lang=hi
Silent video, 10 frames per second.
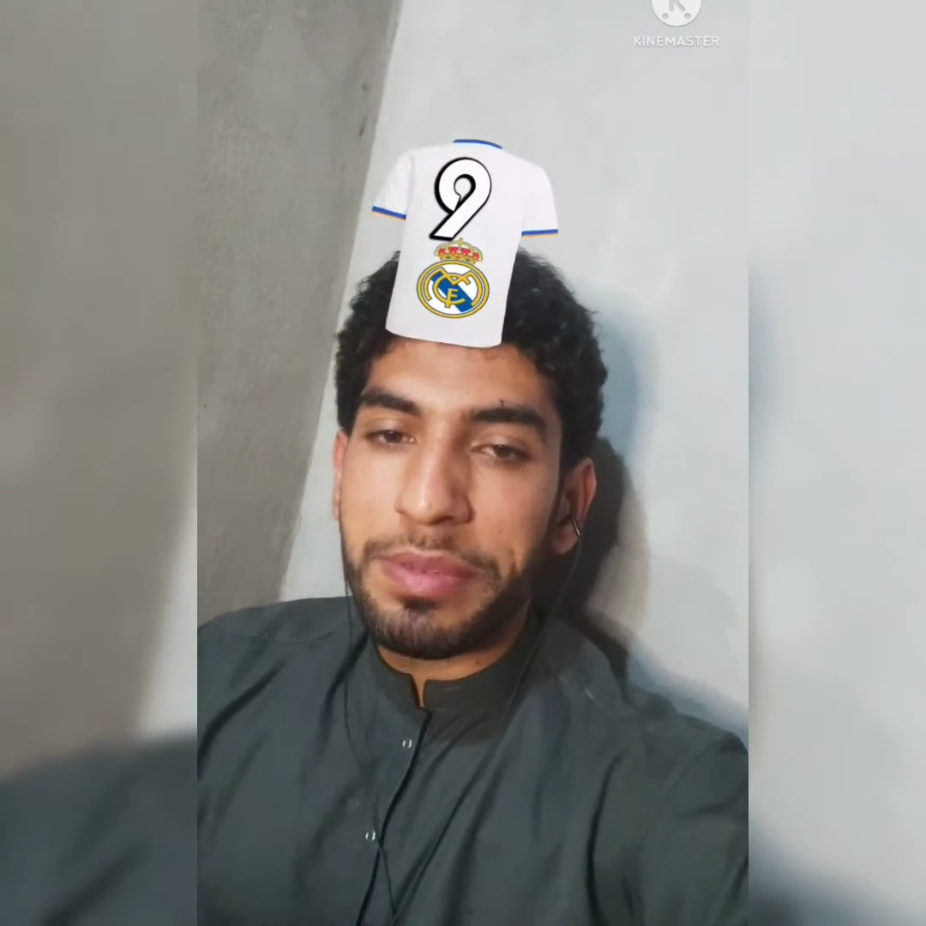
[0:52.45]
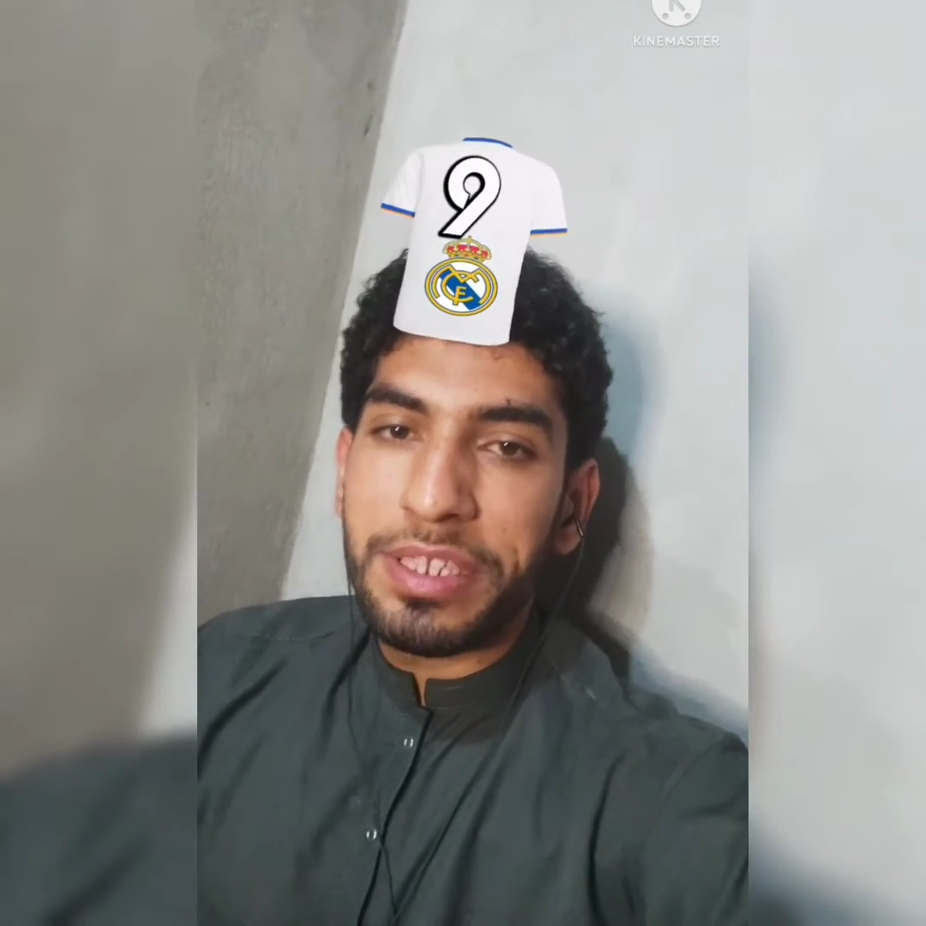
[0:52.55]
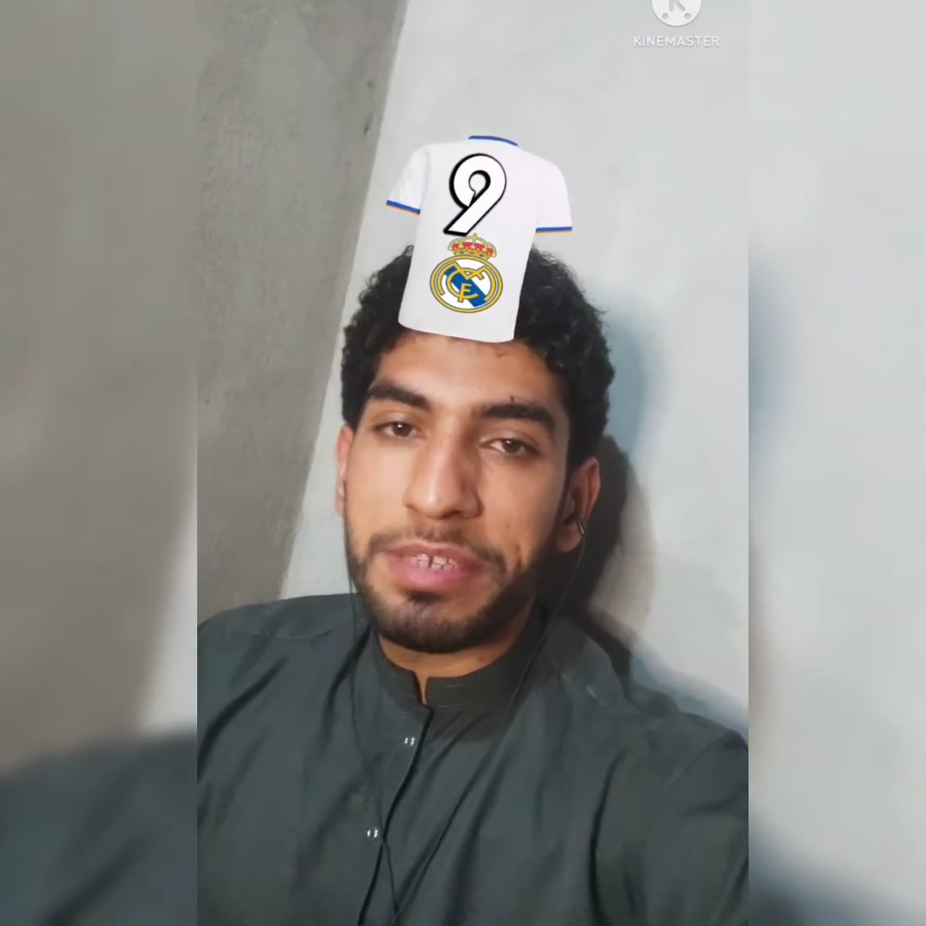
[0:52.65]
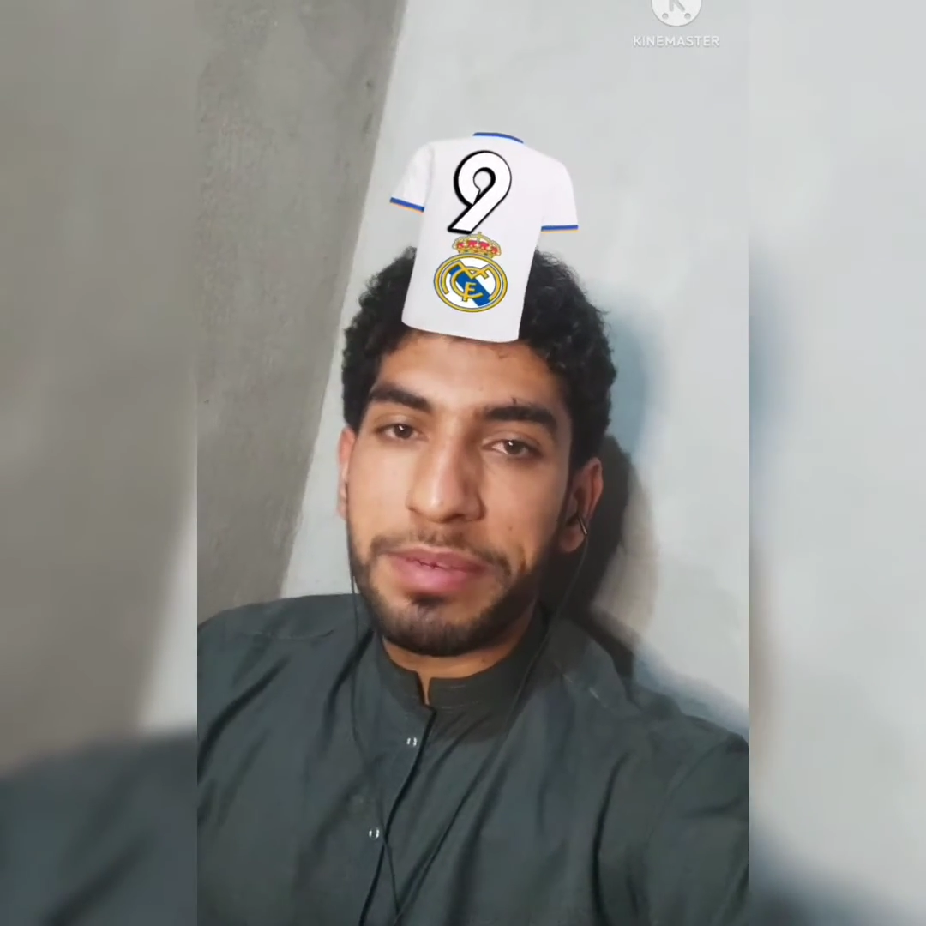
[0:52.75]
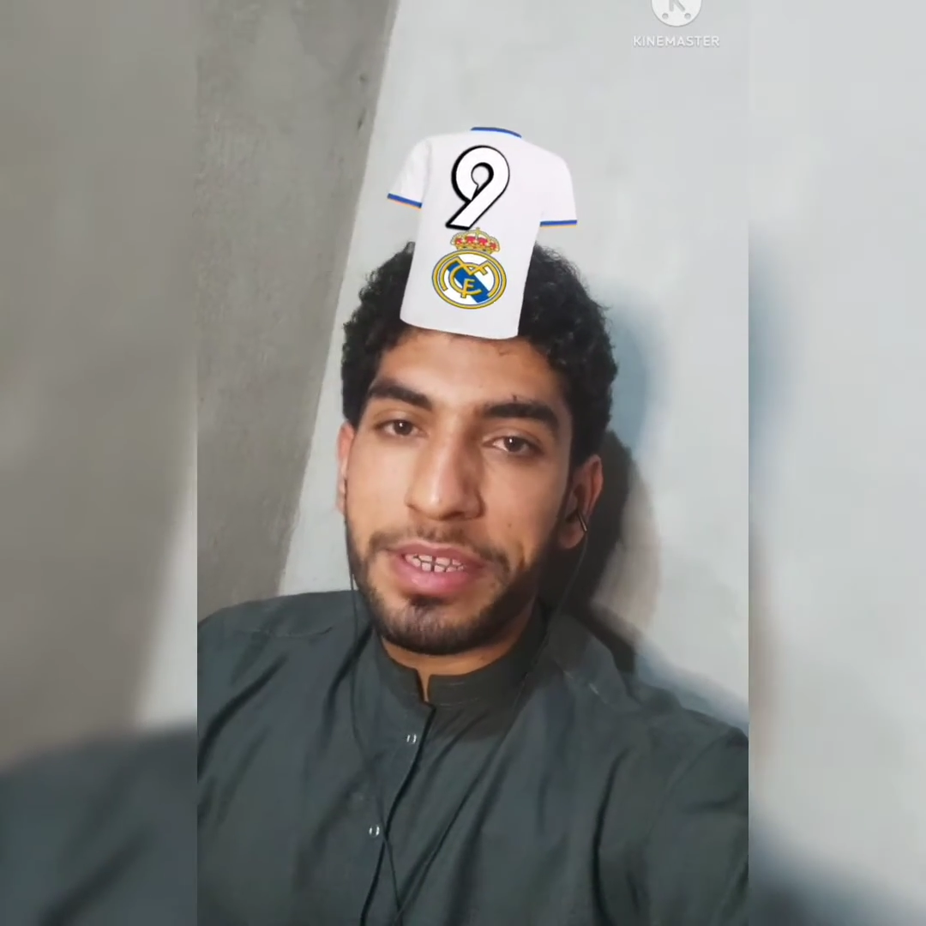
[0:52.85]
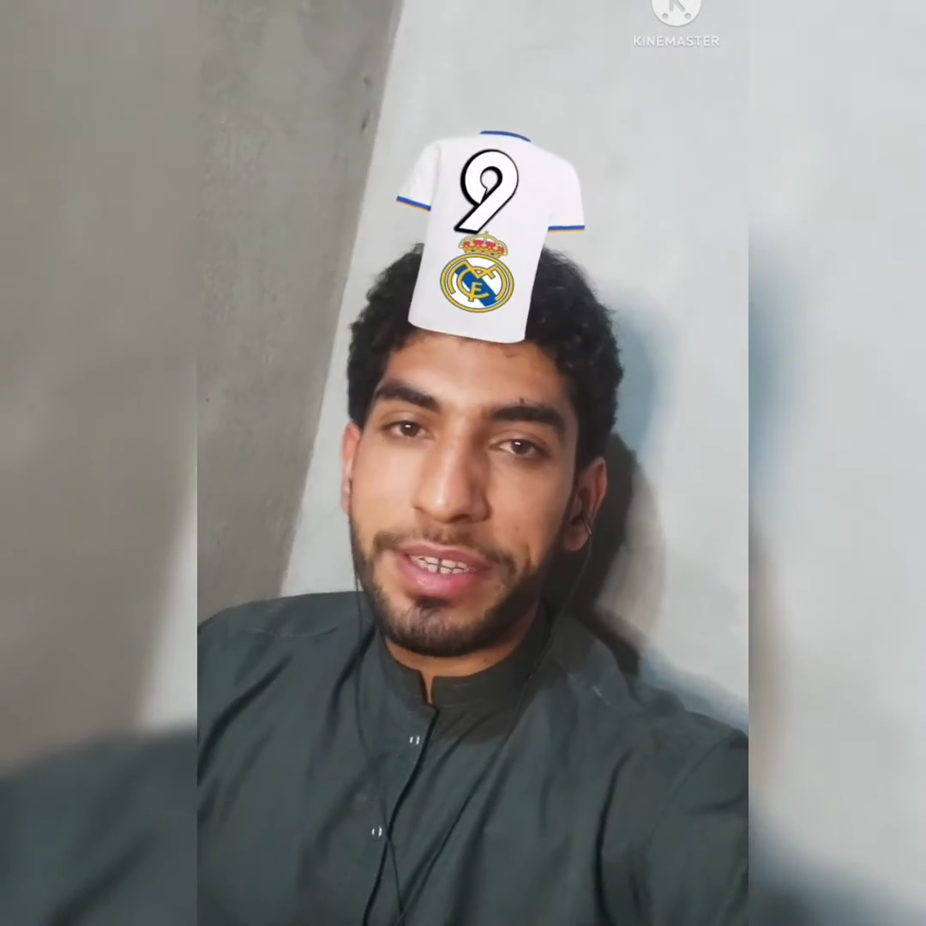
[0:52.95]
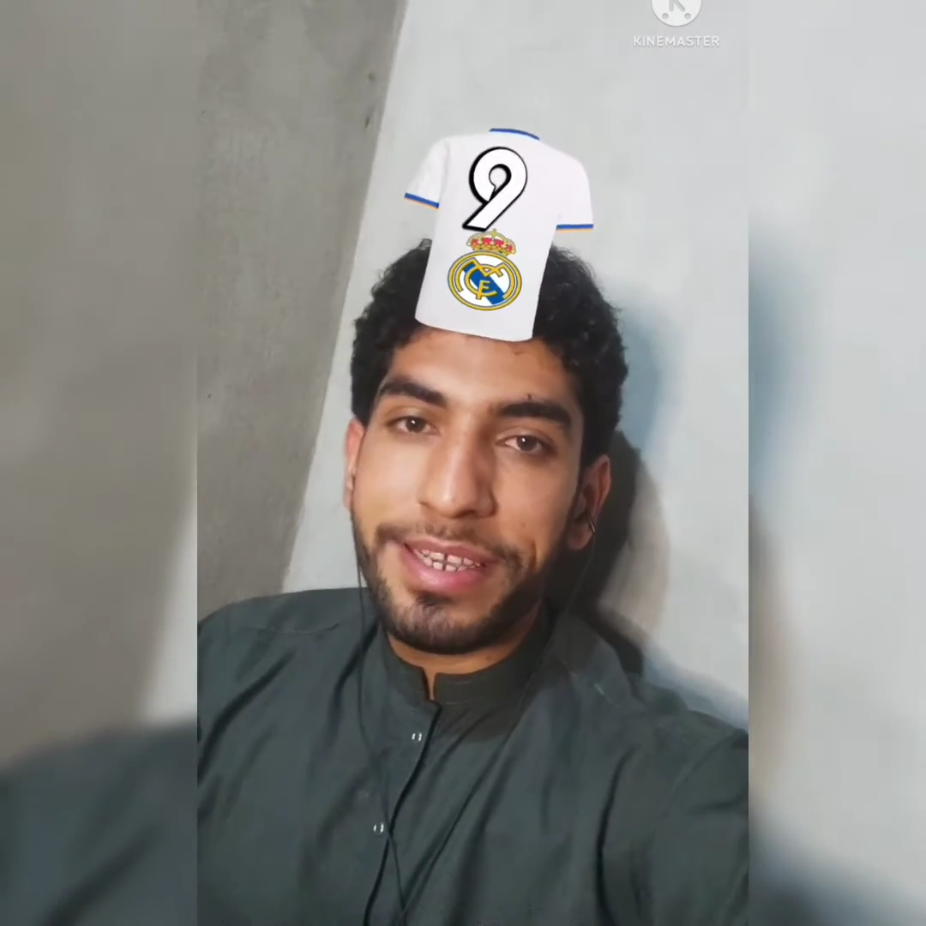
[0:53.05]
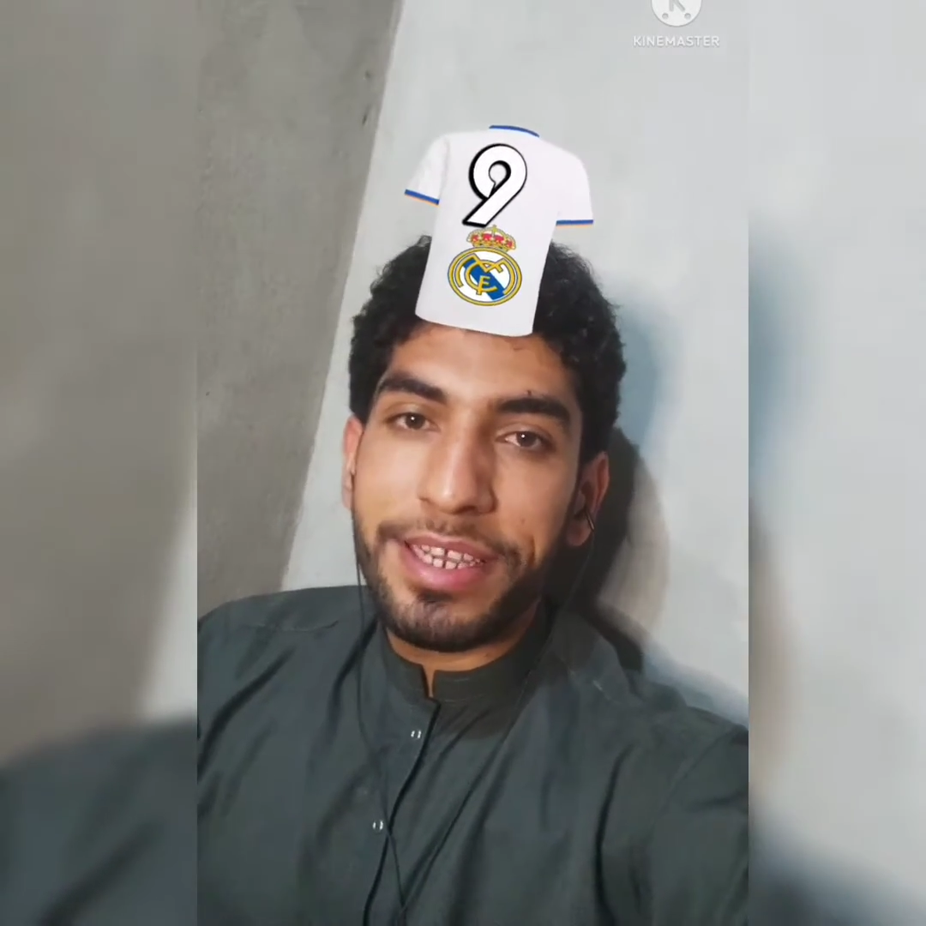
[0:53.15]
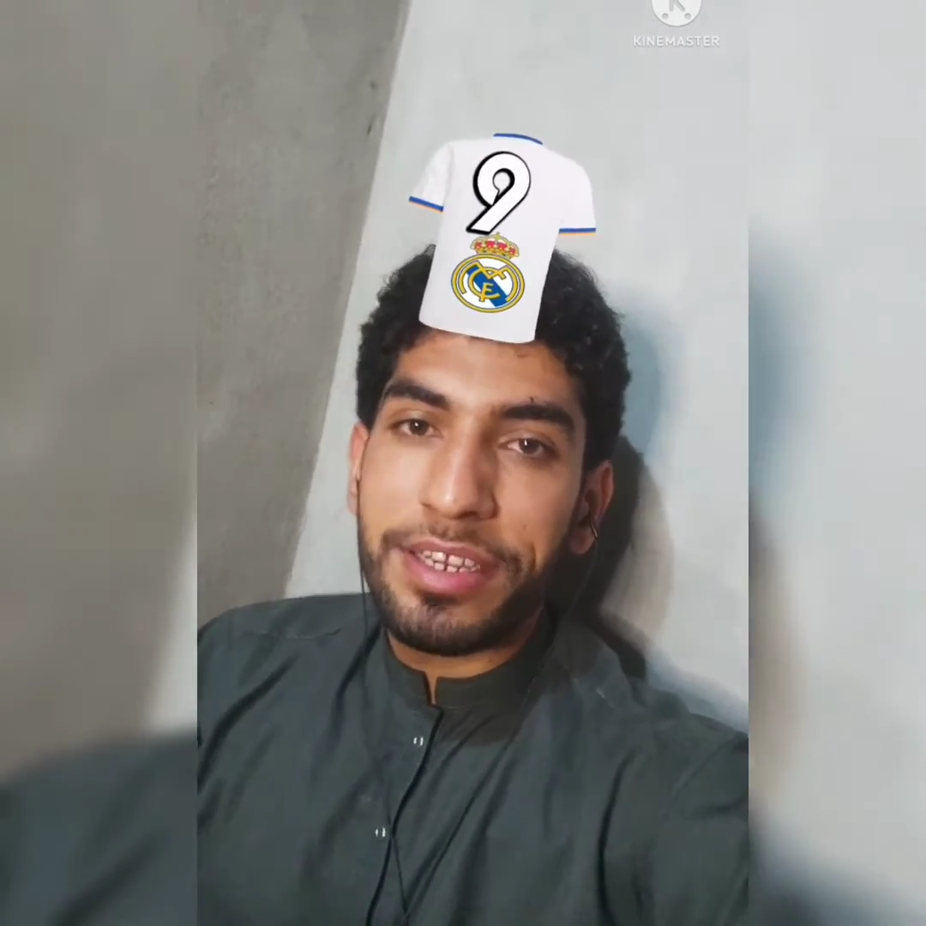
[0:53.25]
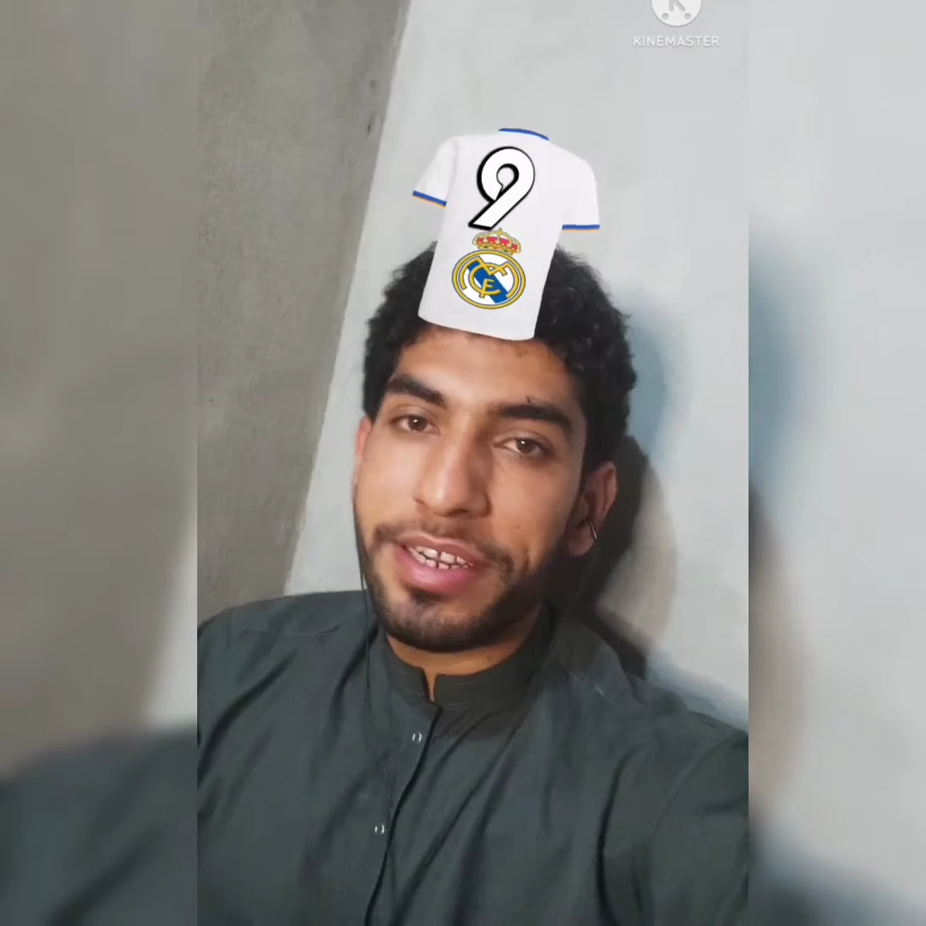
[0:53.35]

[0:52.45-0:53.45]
बेंजीमा है ठीक है